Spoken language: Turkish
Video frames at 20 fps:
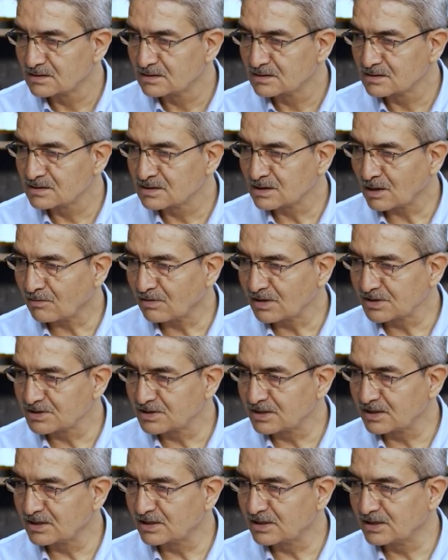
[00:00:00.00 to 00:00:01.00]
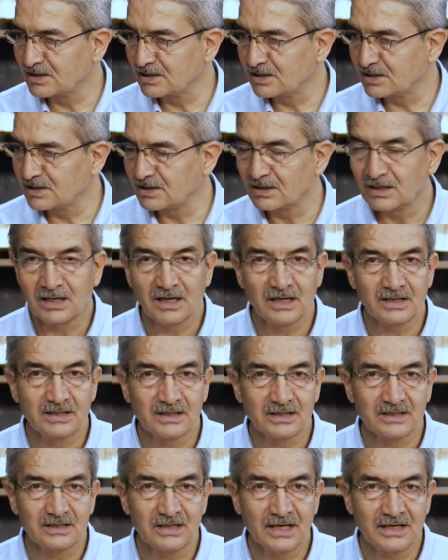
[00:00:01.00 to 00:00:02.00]
Savaşla ilgili
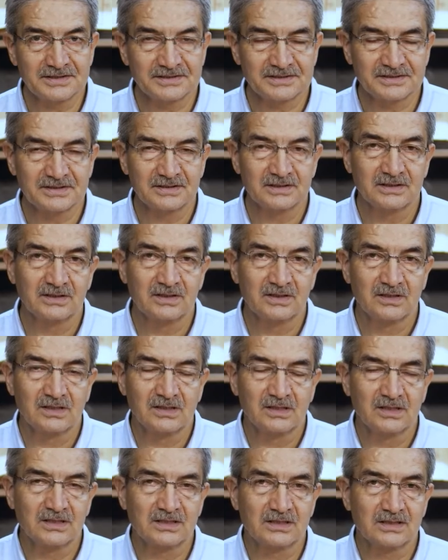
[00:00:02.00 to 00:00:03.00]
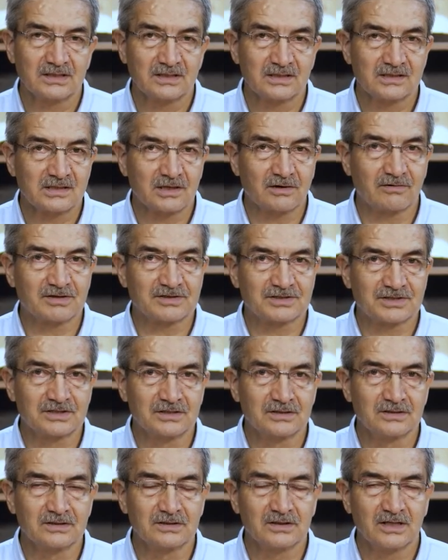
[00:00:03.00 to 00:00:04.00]
ayetler e,
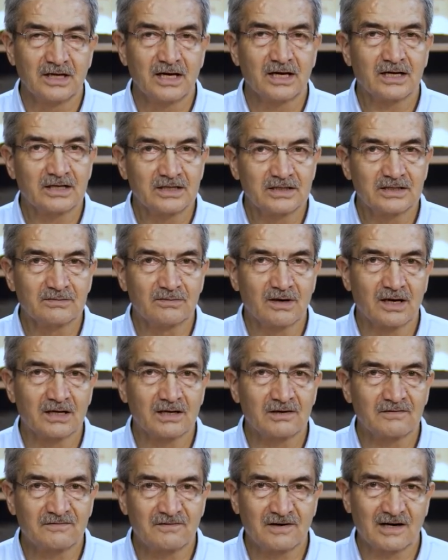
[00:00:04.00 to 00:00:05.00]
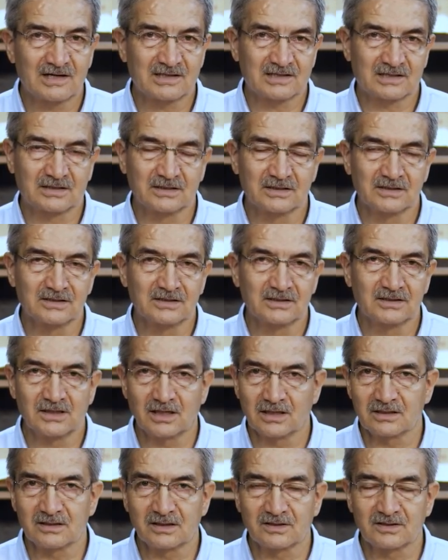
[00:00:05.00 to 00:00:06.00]
savaşın ehli imana farz kılındığı
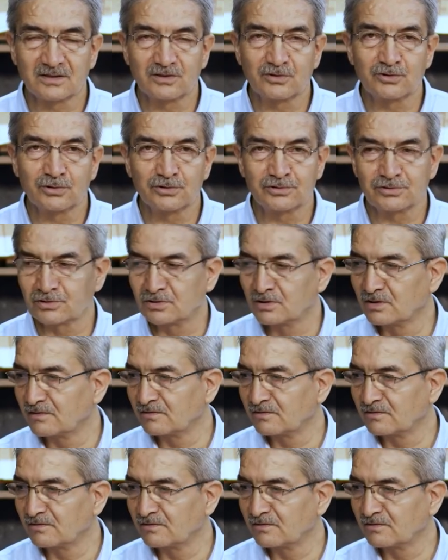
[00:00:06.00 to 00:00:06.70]
anlatılıyor.